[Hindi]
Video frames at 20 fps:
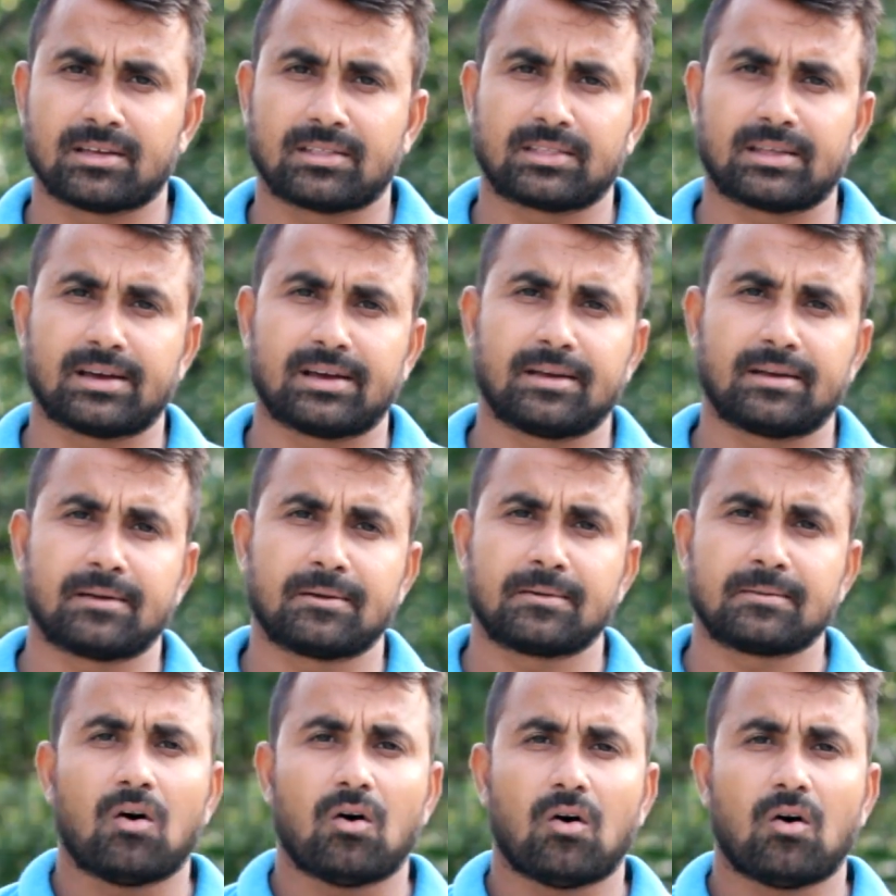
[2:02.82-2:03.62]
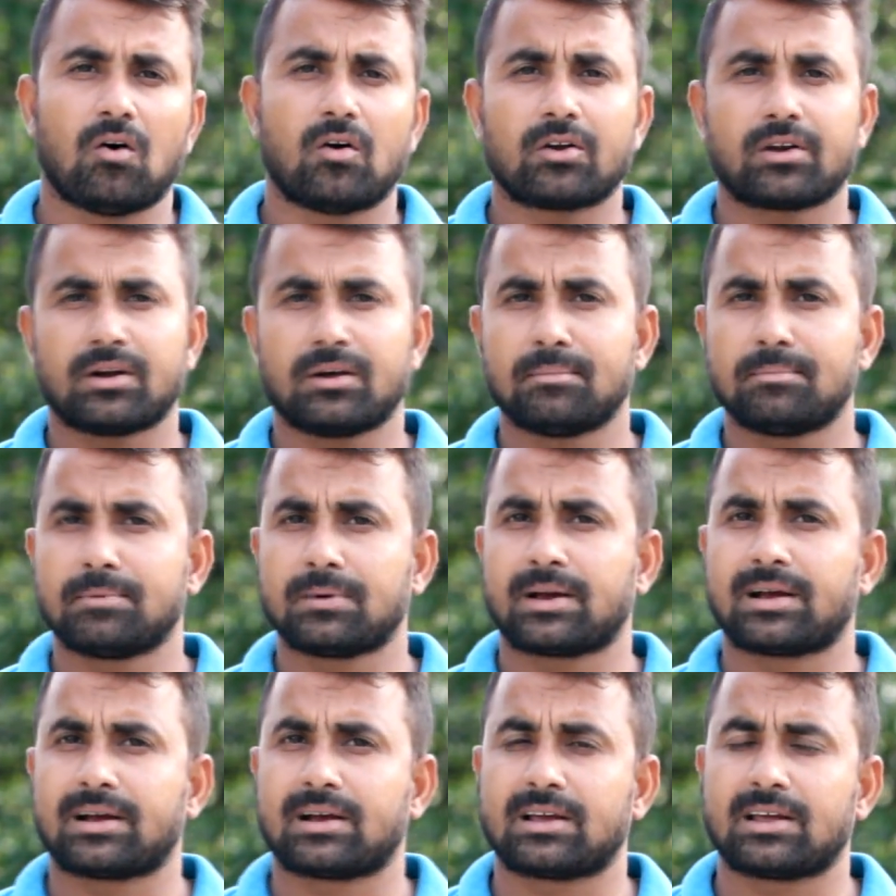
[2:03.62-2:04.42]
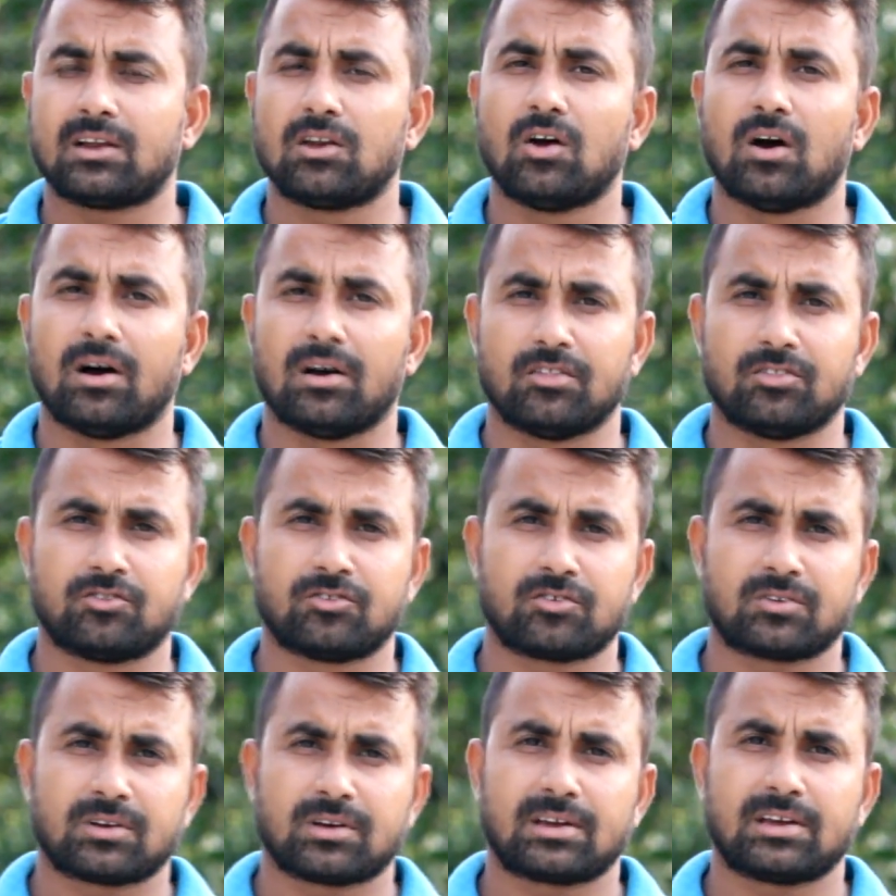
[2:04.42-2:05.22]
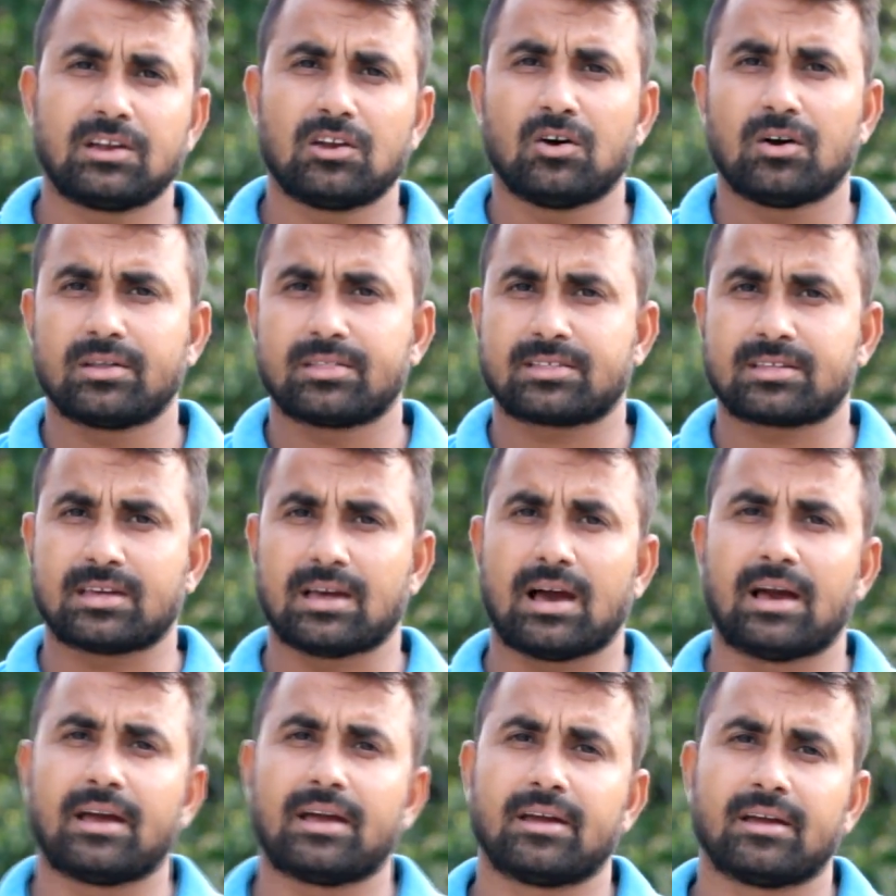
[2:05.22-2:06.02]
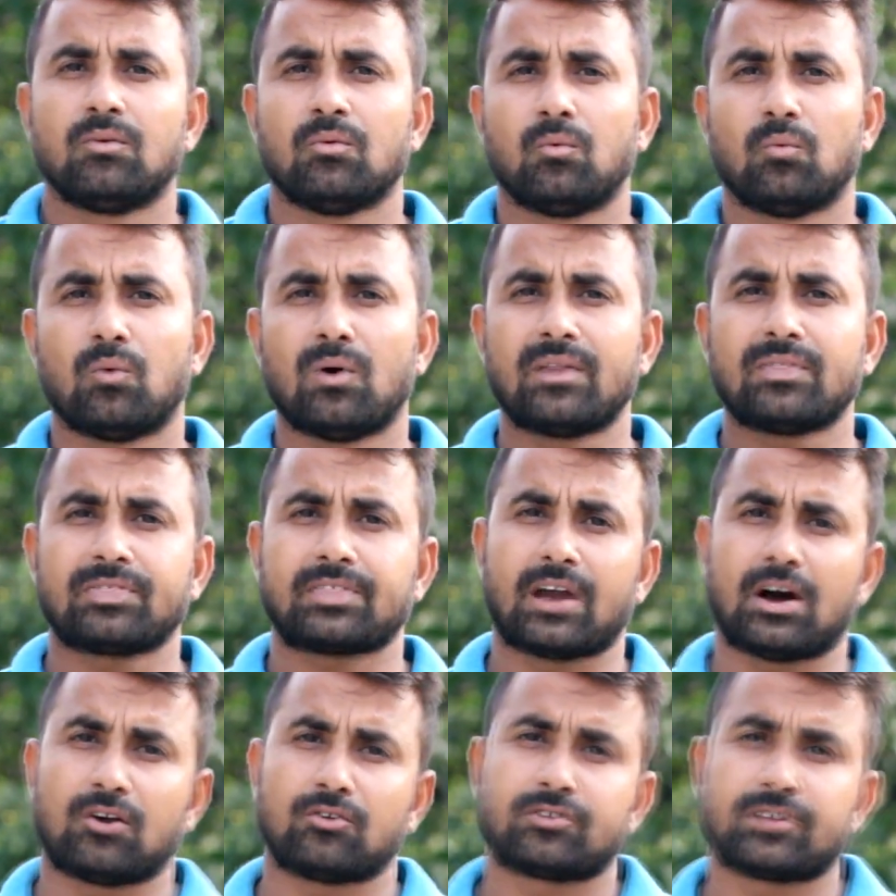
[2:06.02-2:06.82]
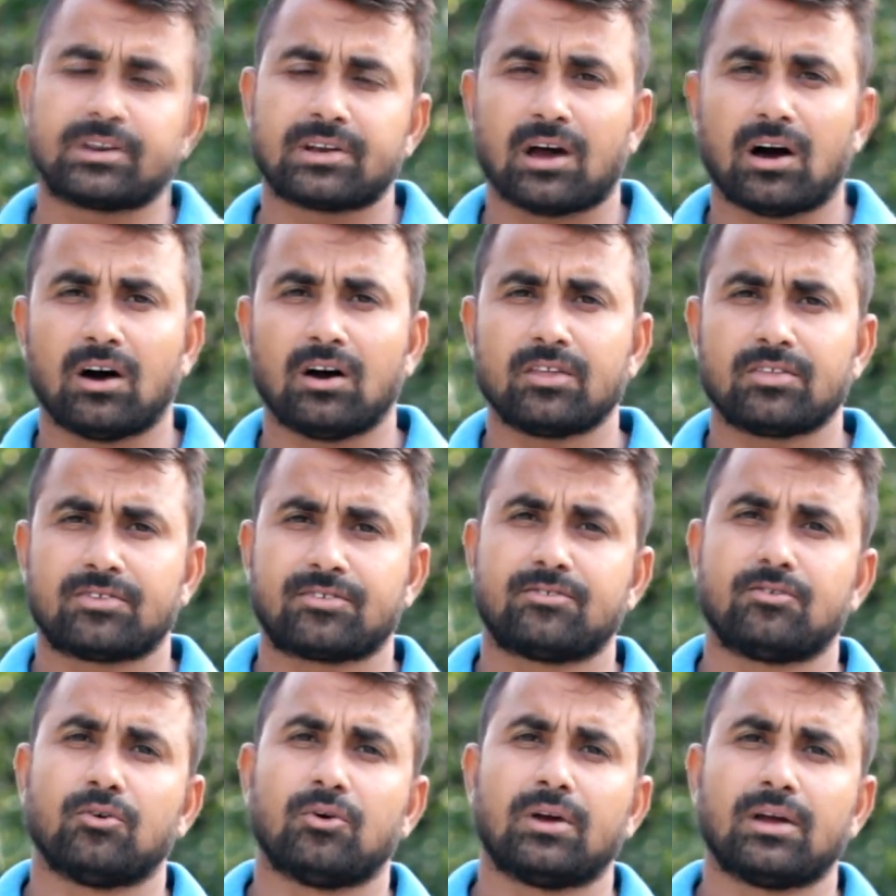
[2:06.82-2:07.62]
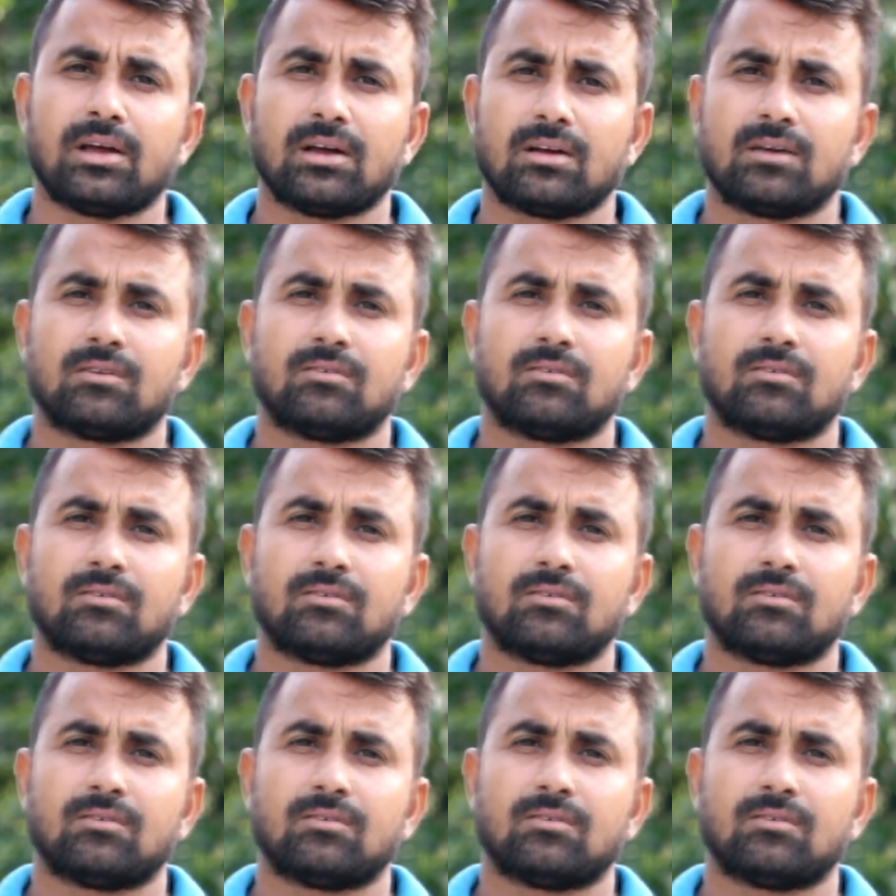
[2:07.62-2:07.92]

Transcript: जाता है और अब किलो हज किलो हज क्या है 1000 हज जो है